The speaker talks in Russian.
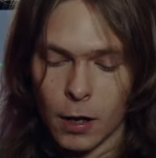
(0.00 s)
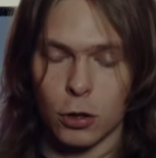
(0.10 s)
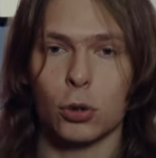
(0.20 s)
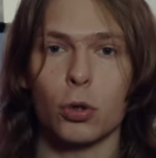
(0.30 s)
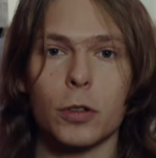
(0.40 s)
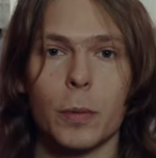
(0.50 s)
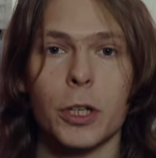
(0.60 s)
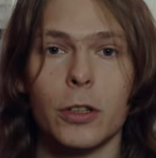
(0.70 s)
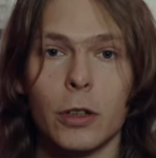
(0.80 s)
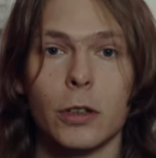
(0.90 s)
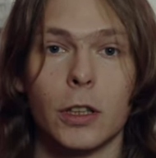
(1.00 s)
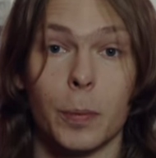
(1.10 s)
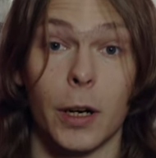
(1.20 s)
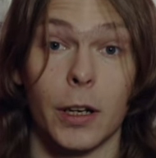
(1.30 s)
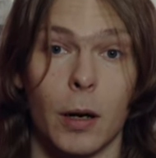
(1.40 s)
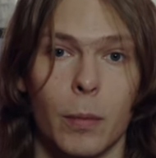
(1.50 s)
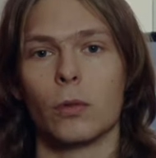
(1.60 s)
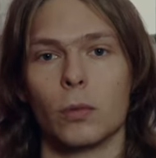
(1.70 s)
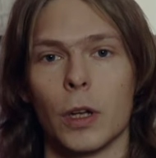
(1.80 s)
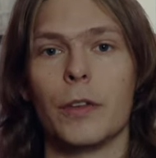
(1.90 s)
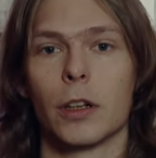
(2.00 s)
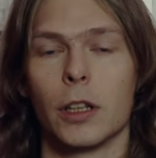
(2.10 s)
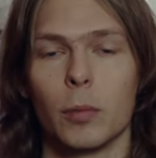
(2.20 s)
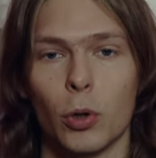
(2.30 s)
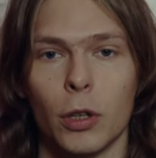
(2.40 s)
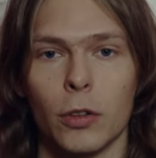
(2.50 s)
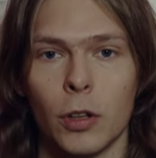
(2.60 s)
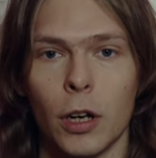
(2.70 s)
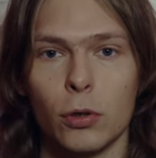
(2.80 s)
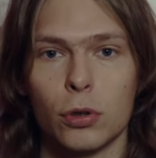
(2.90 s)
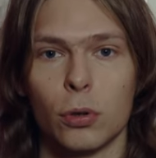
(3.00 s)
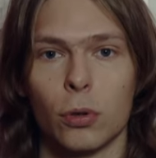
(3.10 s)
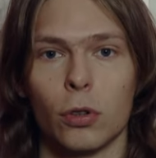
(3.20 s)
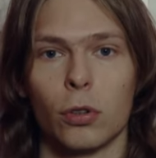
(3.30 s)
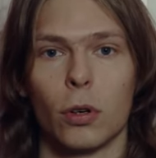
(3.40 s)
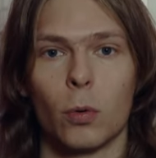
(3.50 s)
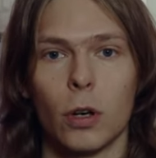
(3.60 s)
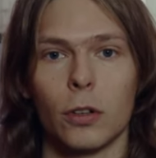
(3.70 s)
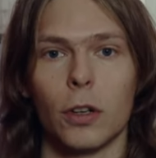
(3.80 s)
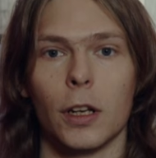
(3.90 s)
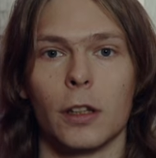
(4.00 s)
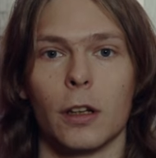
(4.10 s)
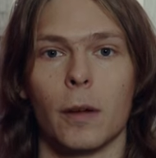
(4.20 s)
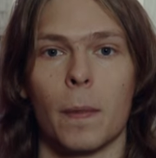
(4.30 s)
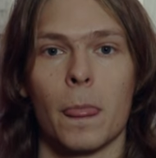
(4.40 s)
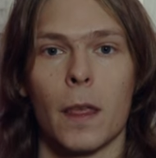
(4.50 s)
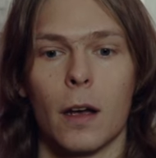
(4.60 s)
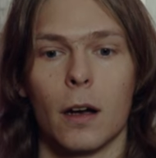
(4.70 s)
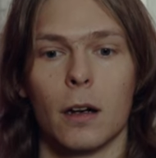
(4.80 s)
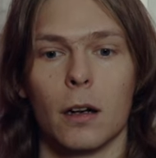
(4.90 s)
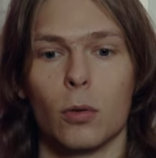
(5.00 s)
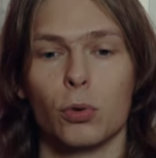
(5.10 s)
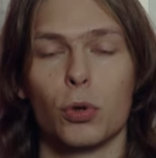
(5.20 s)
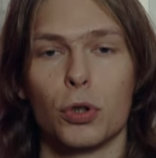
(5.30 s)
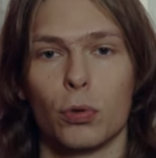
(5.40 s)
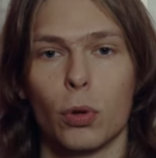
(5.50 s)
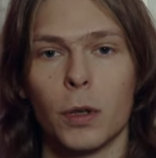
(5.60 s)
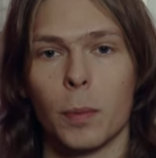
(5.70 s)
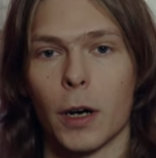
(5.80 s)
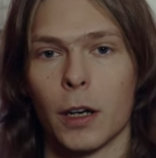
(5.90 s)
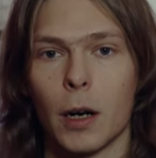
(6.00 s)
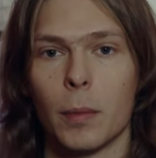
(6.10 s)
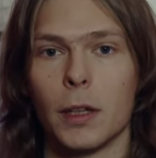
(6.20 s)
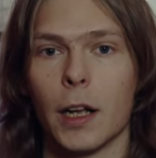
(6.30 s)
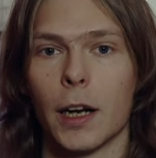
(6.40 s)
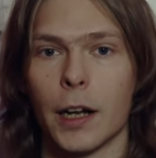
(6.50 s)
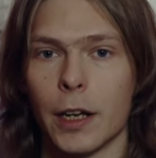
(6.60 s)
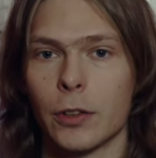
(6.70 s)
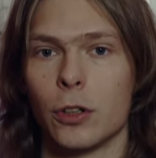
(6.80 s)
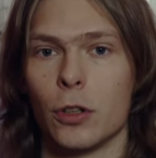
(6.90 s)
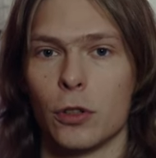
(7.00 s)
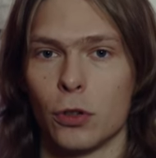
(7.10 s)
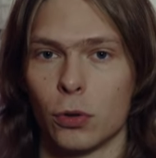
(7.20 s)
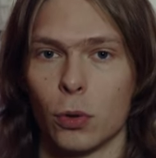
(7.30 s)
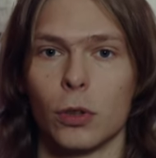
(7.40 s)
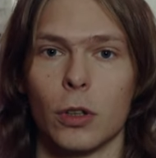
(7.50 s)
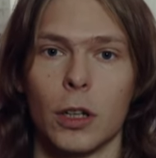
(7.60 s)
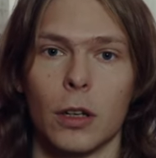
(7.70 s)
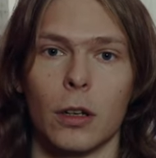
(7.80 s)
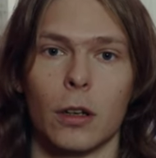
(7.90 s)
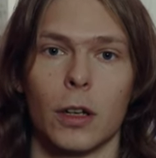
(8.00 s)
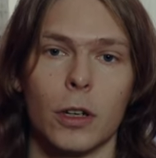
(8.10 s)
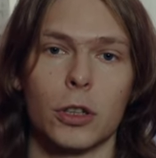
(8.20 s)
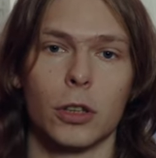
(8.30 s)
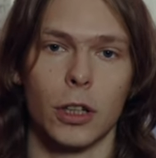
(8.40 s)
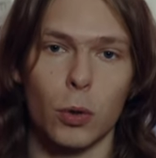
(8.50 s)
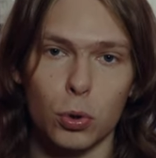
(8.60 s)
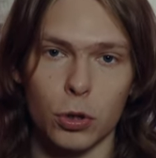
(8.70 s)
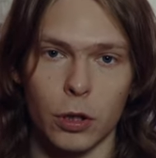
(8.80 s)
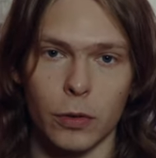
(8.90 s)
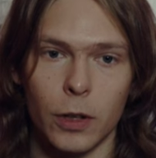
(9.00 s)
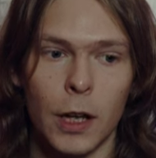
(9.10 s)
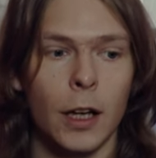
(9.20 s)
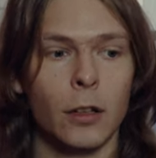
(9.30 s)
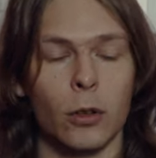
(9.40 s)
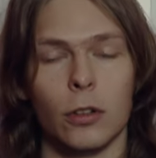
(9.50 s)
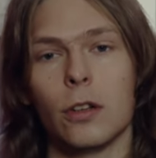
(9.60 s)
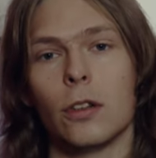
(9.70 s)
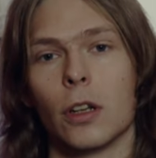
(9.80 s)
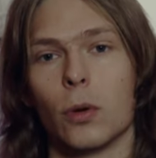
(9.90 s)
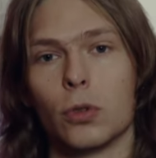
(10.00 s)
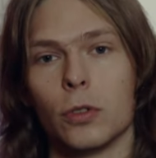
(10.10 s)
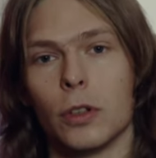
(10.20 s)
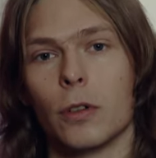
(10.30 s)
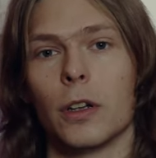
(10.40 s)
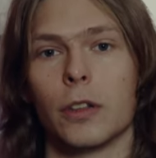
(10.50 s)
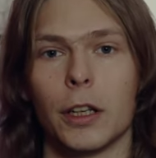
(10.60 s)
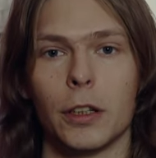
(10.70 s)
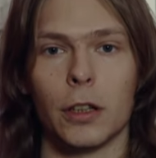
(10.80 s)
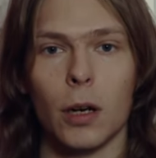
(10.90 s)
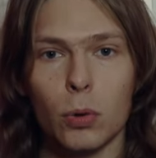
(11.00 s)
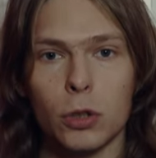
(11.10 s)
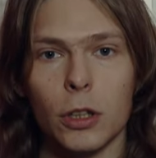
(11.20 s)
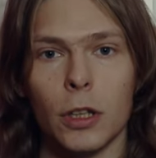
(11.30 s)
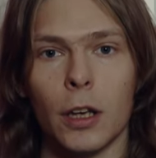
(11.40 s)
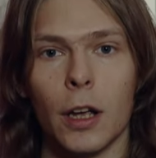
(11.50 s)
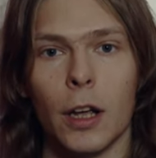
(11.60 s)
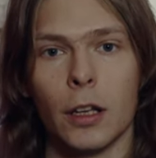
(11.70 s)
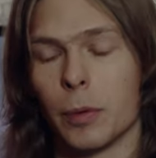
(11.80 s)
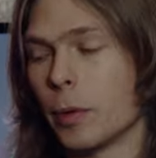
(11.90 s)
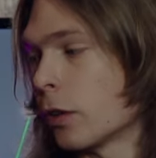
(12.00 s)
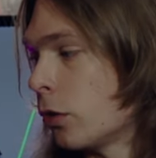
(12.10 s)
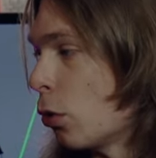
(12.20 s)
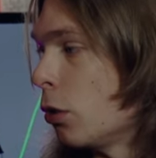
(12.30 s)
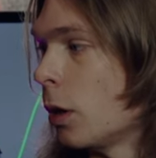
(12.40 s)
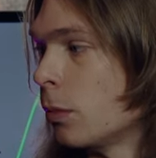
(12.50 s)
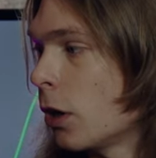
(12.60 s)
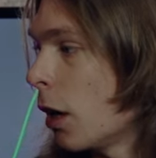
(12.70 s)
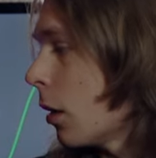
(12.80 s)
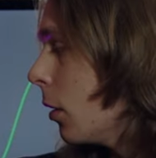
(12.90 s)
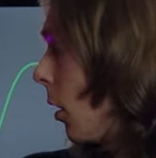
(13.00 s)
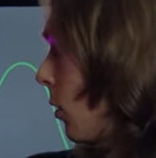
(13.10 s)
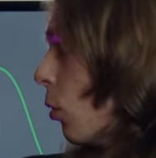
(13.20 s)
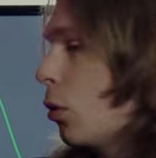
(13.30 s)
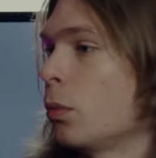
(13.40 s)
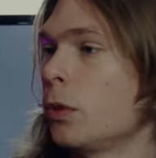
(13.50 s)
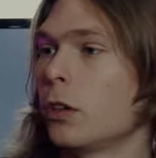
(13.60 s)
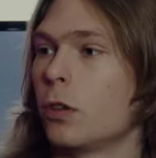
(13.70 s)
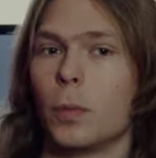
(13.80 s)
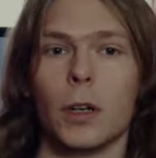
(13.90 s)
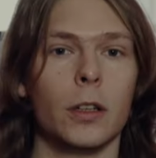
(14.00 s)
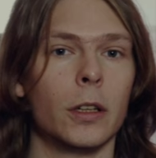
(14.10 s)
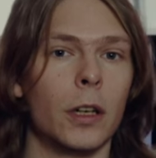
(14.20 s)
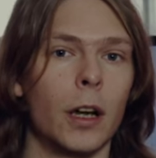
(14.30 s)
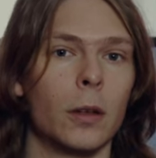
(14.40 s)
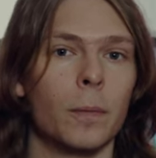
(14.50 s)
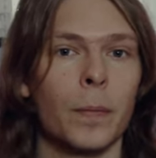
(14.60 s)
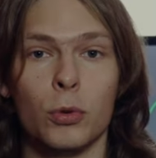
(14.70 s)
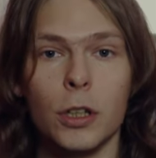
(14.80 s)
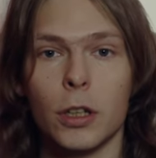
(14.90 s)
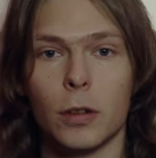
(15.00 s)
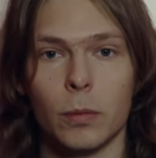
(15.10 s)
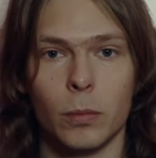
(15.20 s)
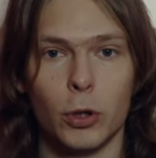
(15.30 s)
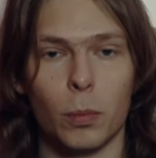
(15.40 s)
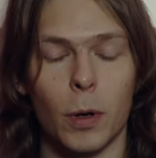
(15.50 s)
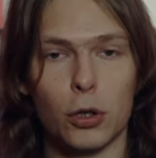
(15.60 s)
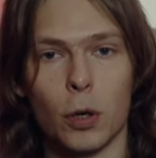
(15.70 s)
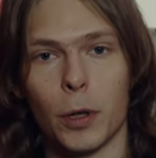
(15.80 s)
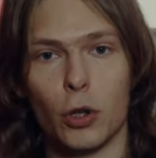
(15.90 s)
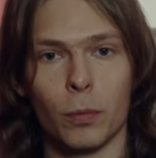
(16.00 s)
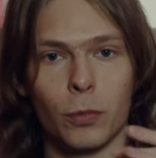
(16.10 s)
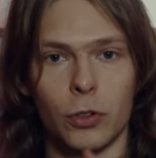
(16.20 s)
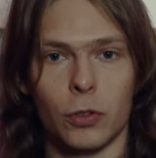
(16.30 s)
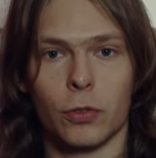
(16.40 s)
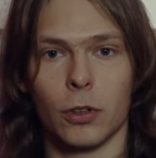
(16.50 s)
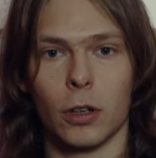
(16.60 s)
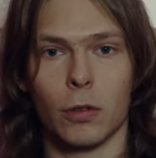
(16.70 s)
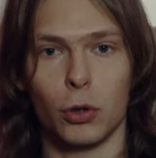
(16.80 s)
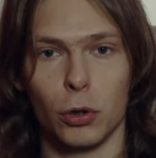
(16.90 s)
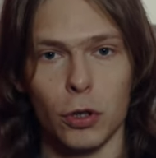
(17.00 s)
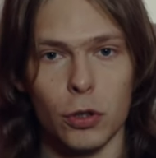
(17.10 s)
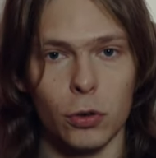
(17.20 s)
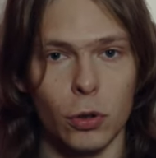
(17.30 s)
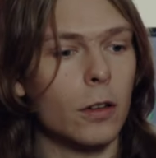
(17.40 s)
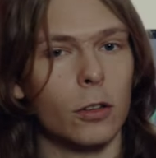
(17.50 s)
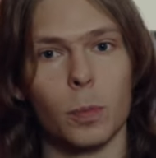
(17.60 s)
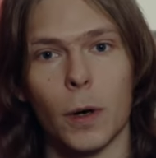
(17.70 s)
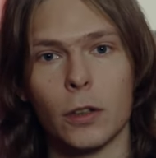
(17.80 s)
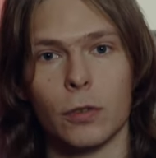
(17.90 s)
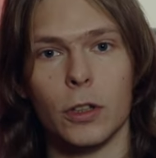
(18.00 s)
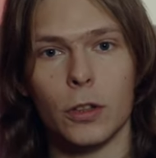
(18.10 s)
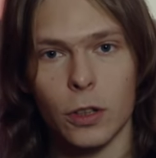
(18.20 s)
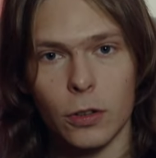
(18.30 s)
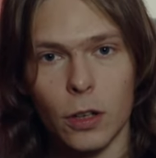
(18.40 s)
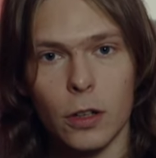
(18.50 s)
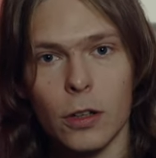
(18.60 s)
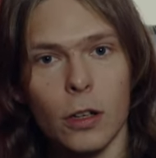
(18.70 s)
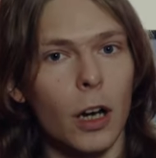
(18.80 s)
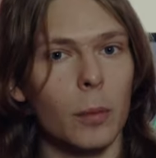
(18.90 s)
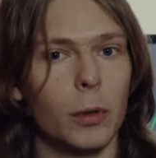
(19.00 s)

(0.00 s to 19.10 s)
Что же вообще делает эта программа? Ну, наверное, многие знают, что SonarWorks – это а, очень удобная программа для коррекции частотной а, ваших наушников. То есть, если науш... надеваете какие-то наушники, например, Sony MDR, которые у меня здесь были где-то рядом, у них идет большой подъем в высоких частот, спад в низкой середине, как